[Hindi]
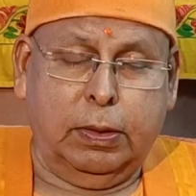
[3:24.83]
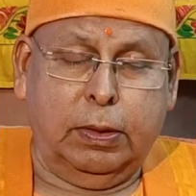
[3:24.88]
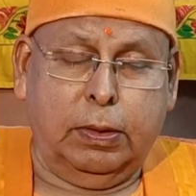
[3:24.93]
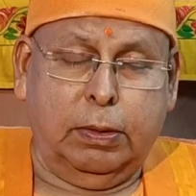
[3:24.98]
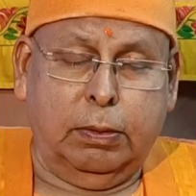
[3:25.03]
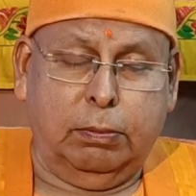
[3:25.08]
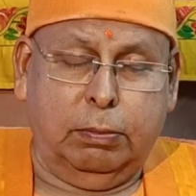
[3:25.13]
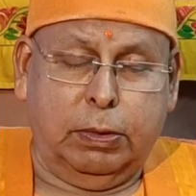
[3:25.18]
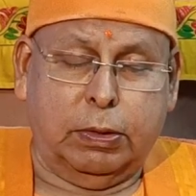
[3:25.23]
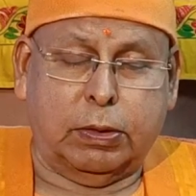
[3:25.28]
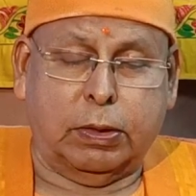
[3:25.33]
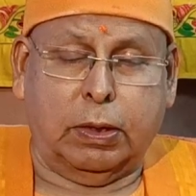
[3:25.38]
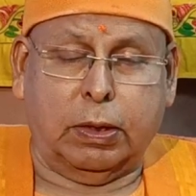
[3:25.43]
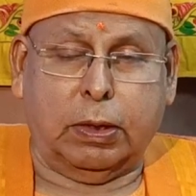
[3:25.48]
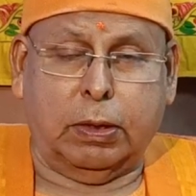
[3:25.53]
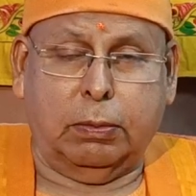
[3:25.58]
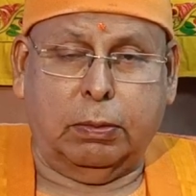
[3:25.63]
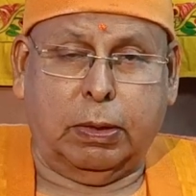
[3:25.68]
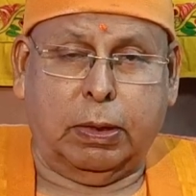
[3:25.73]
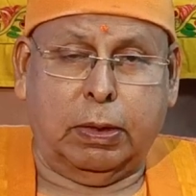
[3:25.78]
विषय के
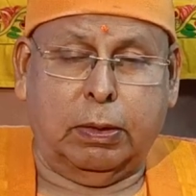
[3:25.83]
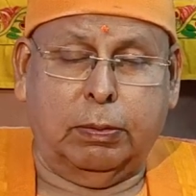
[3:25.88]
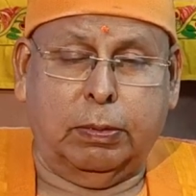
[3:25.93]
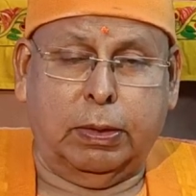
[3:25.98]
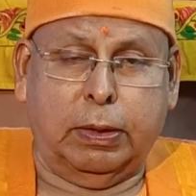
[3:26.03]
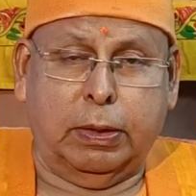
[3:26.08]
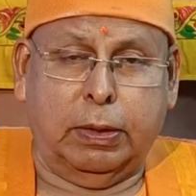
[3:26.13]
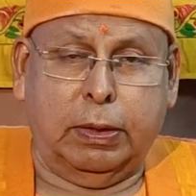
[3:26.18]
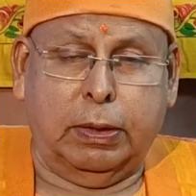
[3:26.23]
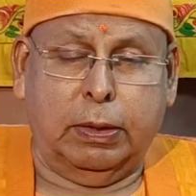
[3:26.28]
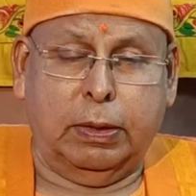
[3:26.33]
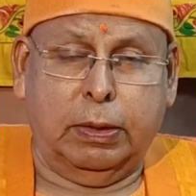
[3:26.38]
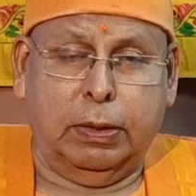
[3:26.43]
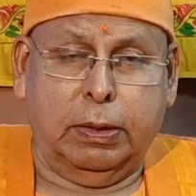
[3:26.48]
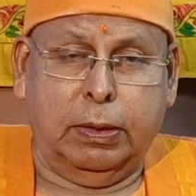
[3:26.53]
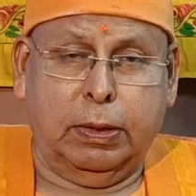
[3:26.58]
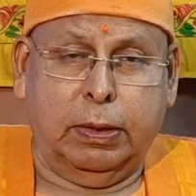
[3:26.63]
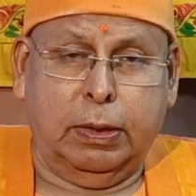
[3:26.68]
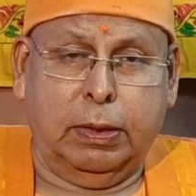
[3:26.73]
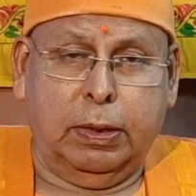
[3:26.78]
बारे में
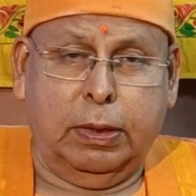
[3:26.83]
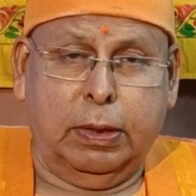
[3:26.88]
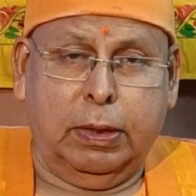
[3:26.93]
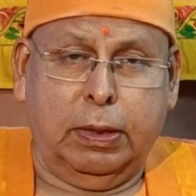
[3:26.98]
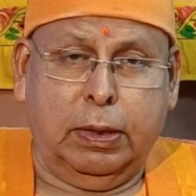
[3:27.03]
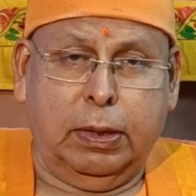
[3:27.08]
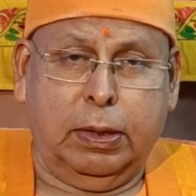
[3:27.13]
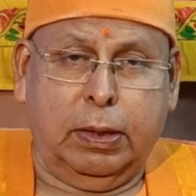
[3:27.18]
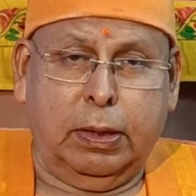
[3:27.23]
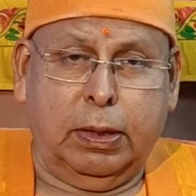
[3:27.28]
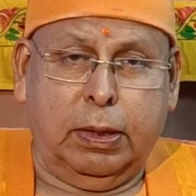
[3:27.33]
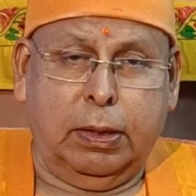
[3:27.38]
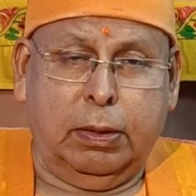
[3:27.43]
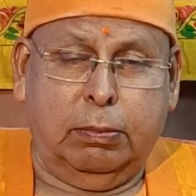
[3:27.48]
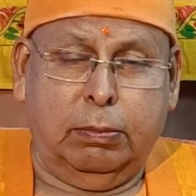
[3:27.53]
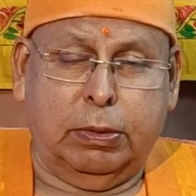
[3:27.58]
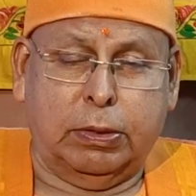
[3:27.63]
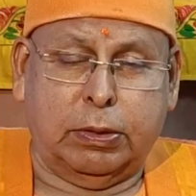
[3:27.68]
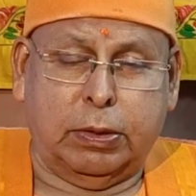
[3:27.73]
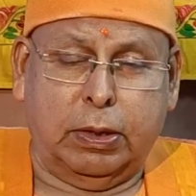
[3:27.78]

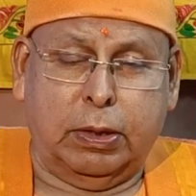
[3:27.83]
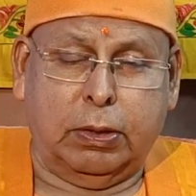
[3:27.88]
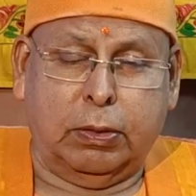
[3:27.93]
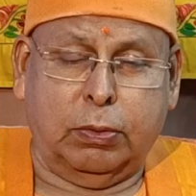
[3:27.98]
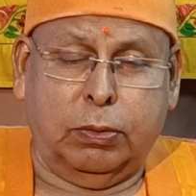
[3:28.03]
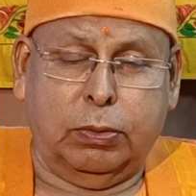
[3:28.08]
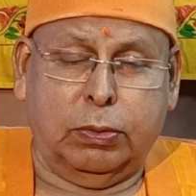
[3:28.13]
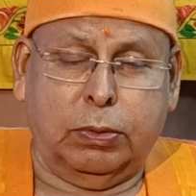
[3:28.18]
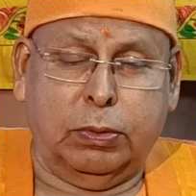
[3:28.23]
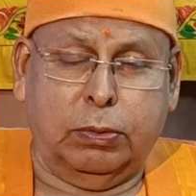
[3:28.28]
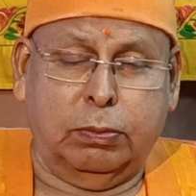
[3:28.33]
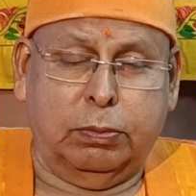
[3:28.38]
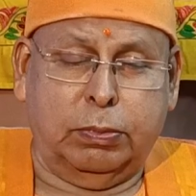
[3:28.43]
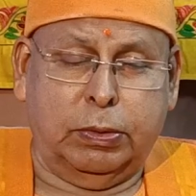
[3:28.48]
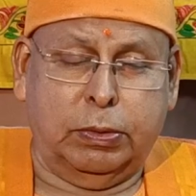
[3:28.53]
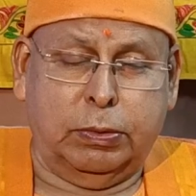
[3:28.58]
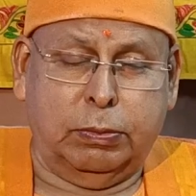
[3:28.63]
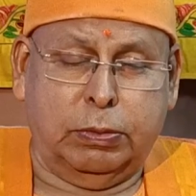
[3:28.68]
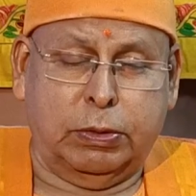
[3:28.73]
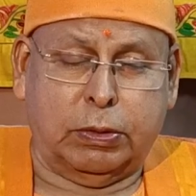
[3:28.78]
विषय को जो
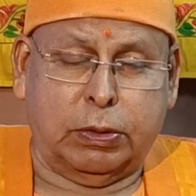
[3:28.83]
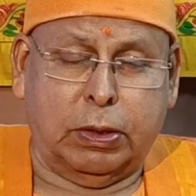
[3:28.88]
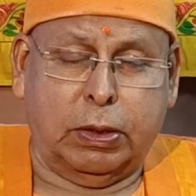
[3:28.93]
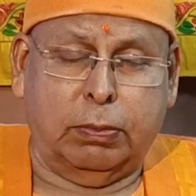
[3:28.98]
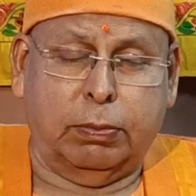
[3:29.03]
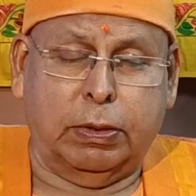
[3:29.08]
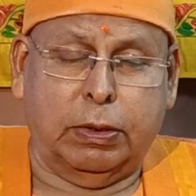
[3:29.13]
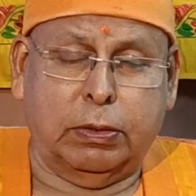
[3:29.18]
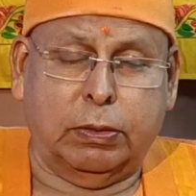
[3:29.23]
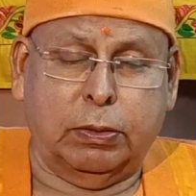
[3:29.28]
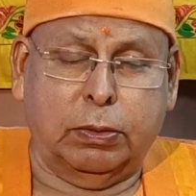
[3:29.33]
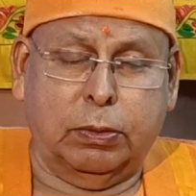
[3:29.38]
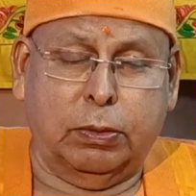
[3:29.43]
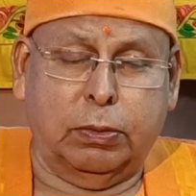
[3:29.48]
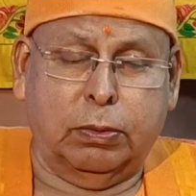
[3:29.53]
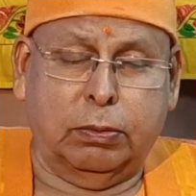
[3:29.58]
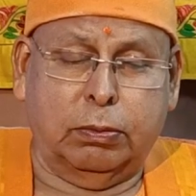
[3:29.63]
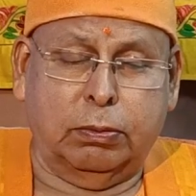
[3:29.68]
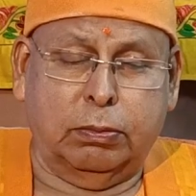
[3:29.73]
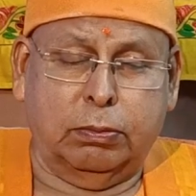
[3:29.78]
विषय में जो
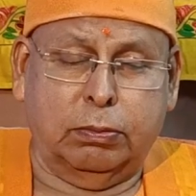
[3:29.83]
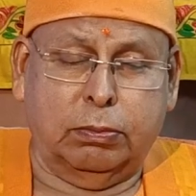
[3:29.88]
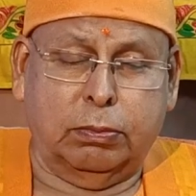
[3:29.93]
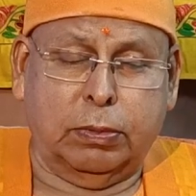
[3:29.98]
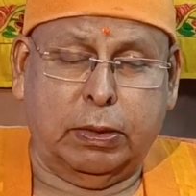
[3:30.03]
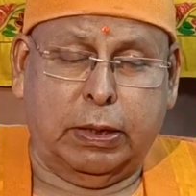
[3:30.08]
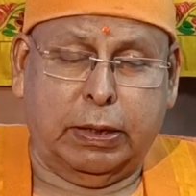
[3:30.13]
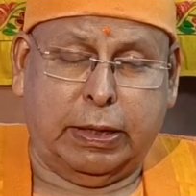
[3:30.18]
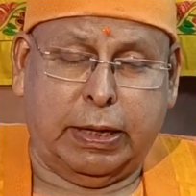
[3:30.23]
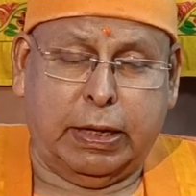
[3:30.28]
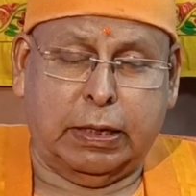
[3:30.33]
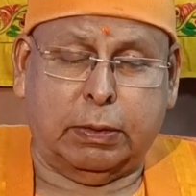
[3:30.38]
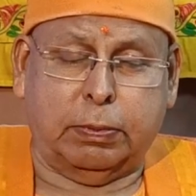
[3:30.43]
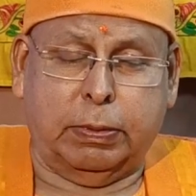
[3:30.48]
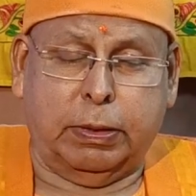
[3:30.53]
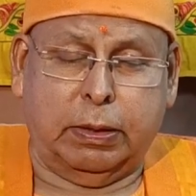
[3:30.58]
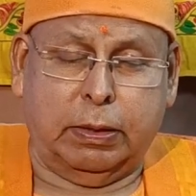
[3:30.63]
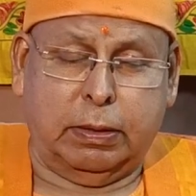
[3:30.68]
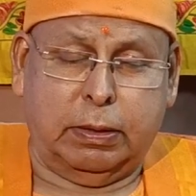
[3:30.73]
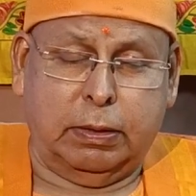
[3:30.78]

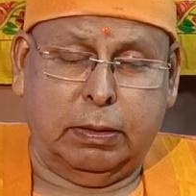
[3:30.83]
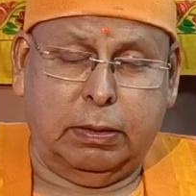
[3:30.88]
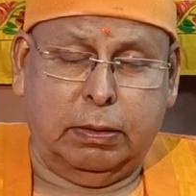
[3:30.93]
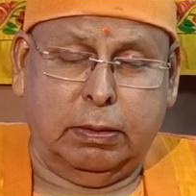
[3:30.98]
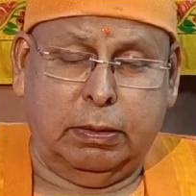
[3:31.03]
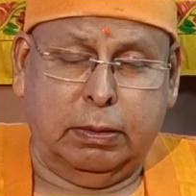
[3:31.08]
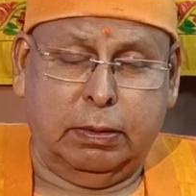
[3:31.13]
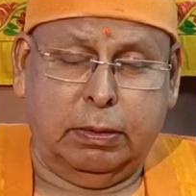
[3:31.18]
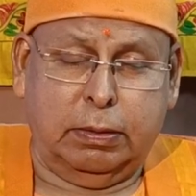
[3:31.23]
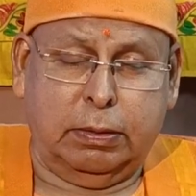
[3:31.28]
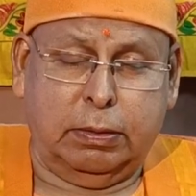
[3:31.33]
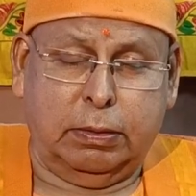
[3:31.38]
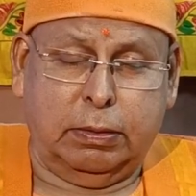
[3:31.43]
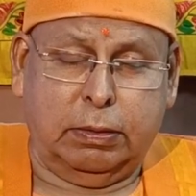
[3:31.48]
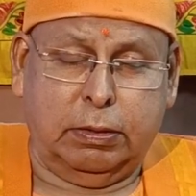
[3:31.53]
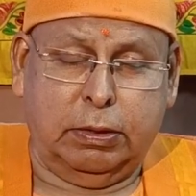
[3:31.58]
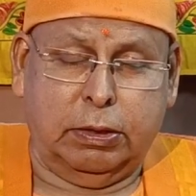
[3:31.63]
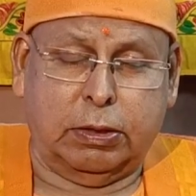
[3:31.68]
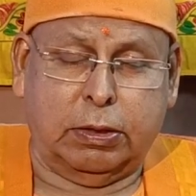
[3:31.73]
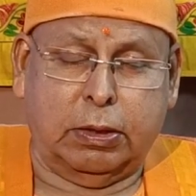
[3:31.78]
अटैचमेंट
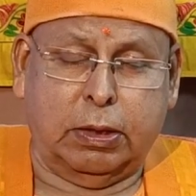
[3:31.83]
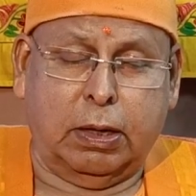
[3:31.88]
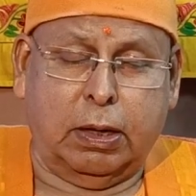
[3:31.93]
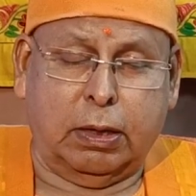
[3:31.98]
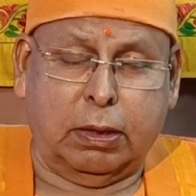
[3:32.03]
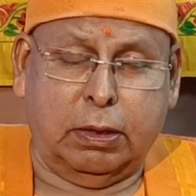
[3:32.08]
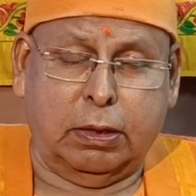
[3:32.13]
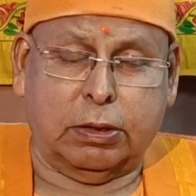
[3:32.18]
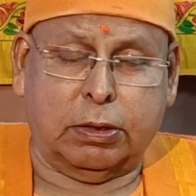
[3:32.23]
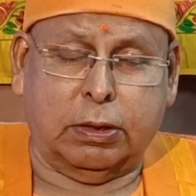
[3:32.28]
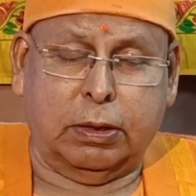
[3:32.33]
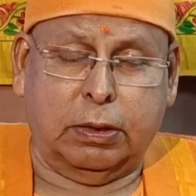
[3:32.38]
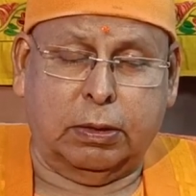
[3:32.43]
तृष्णा आकर्षण